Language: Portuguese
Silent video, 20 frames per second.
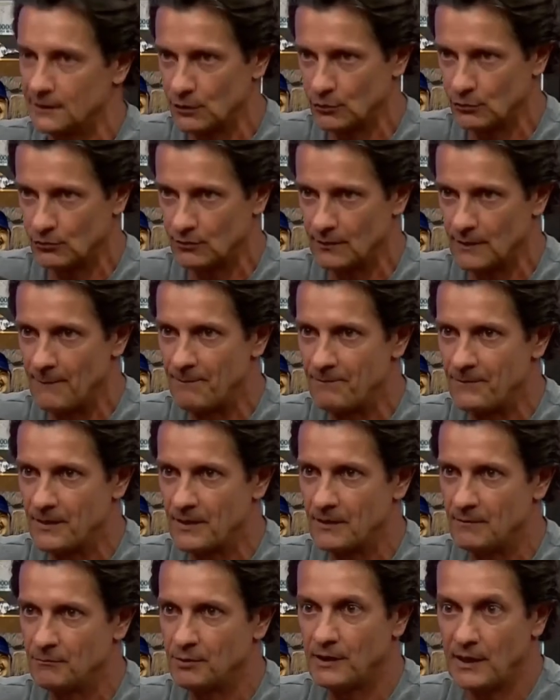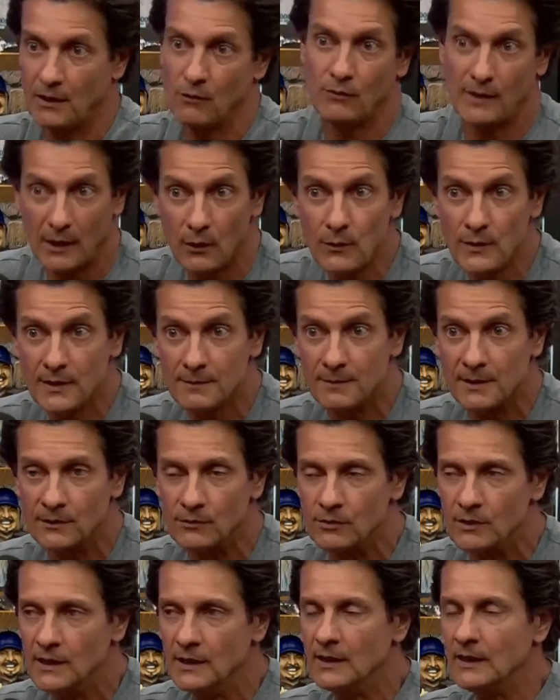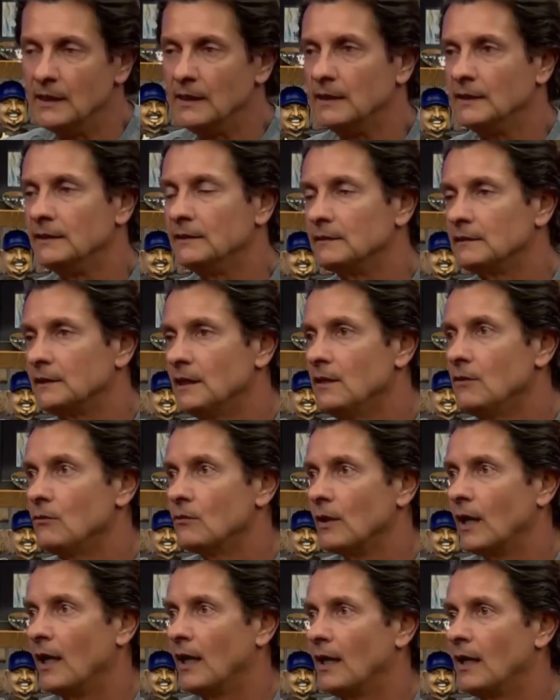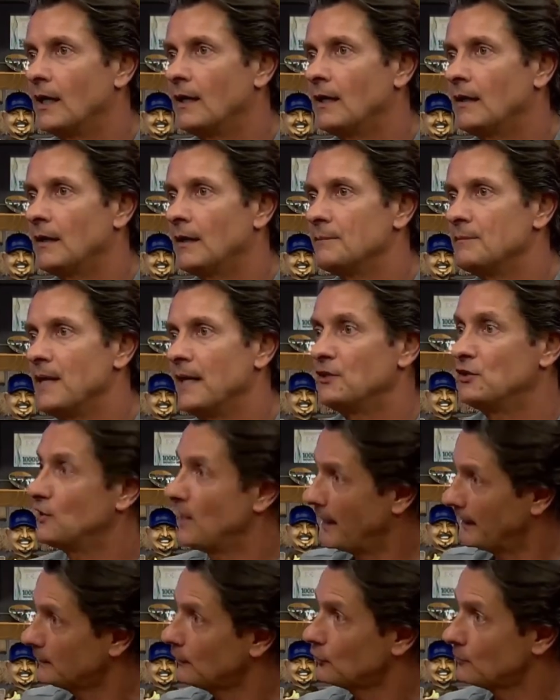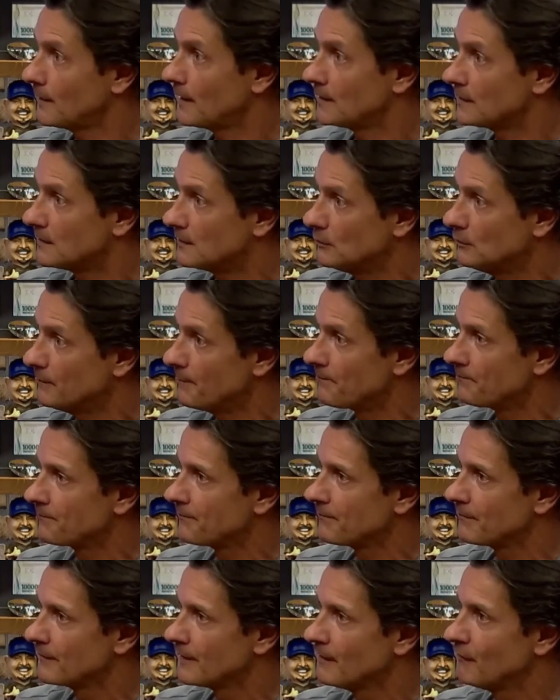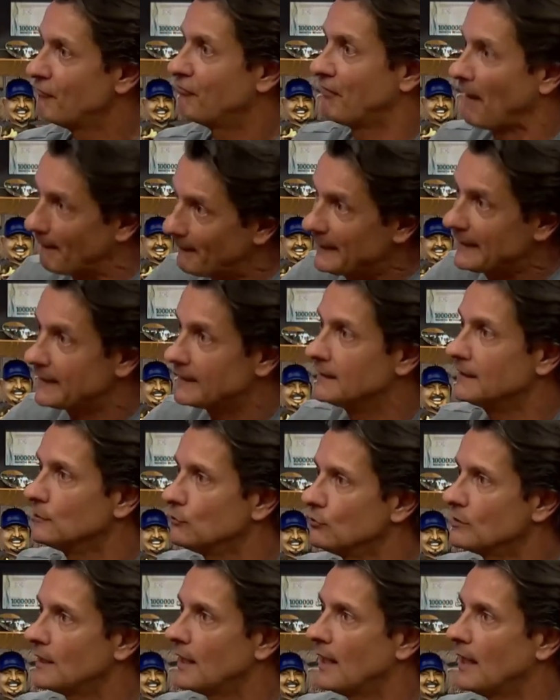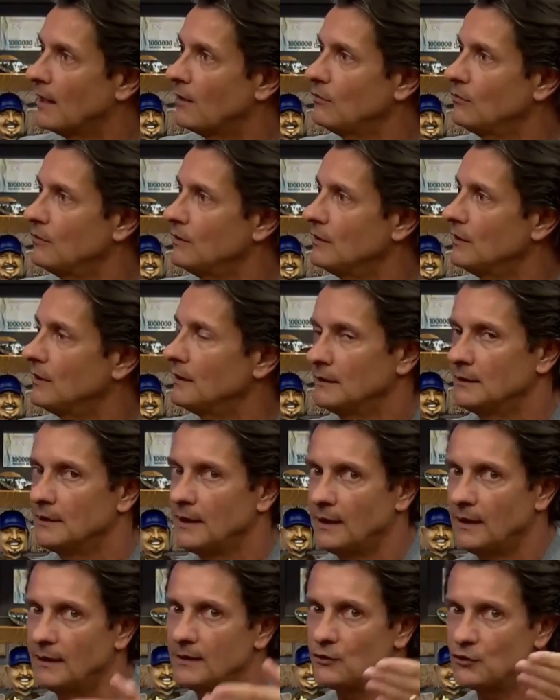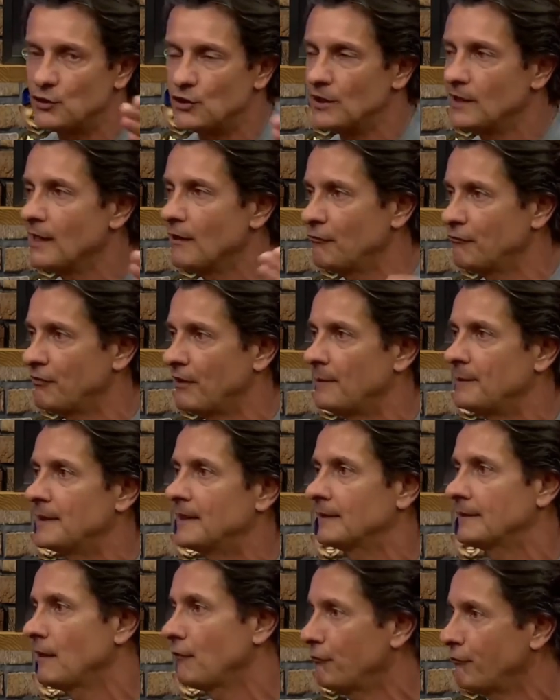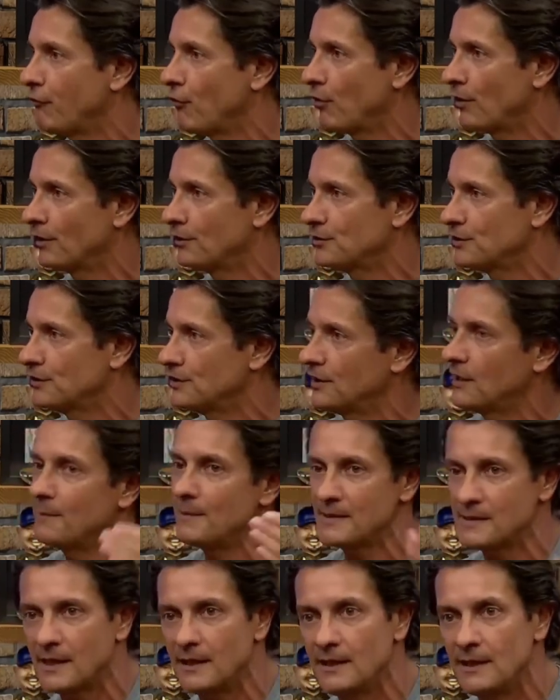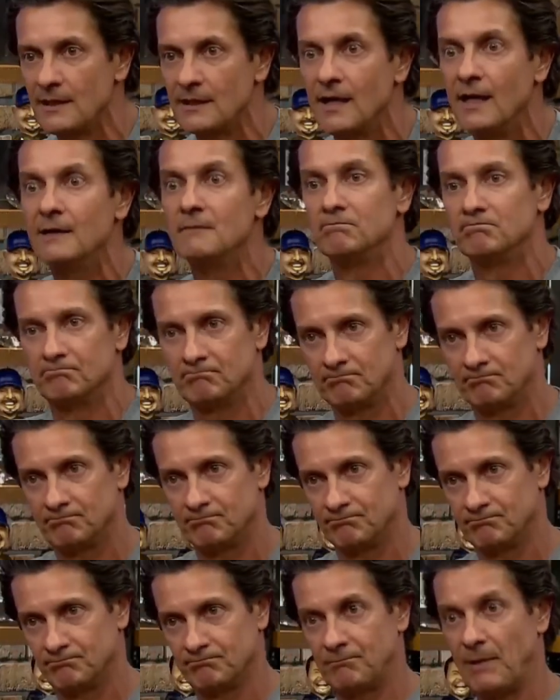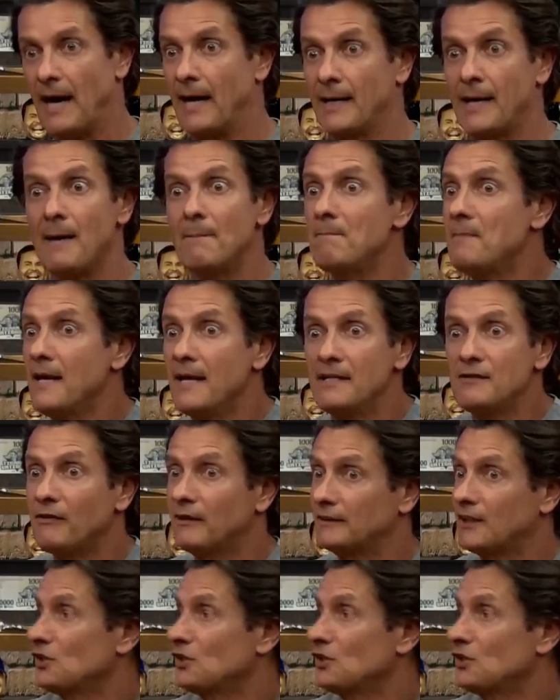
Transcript: Não, é híbrido. Porque ele é um carro híbrido. É. Então a BID entra no Brasil fabricando o carro na antiga fábrica da Ford de Camaçari. Parabéns, velho.